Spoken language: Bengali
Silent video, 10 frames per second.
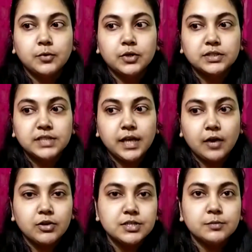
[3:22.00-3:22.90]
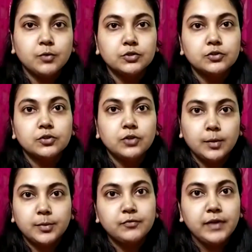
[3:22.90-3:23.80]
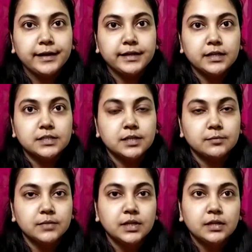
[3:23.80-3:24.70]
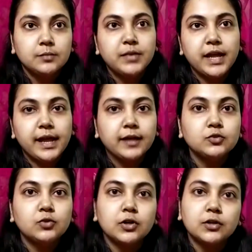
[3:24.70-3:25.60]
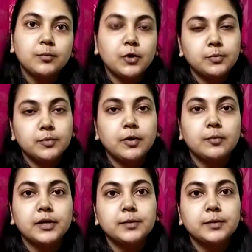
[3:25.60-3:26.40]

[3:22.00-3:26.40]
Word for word: তারপর যে আওয়াজটা বন্ধ হলো আবার ফ্ল্যাটে আসতাম প্রায় এক দু ঘন্টা পর পর